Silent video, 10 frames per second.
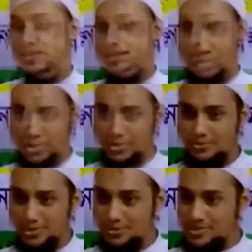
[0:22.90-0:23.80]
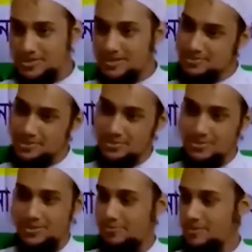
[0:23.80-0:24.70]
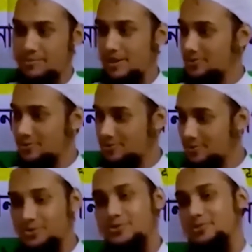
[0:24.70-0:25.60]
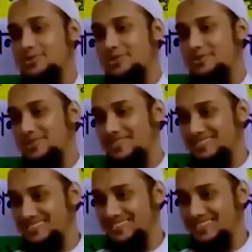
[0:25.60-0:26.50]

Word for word: যেগুলো নরম নরম ইসলাম সেগুলো আপনি পালন করবেন কোনো সমস্যা হবে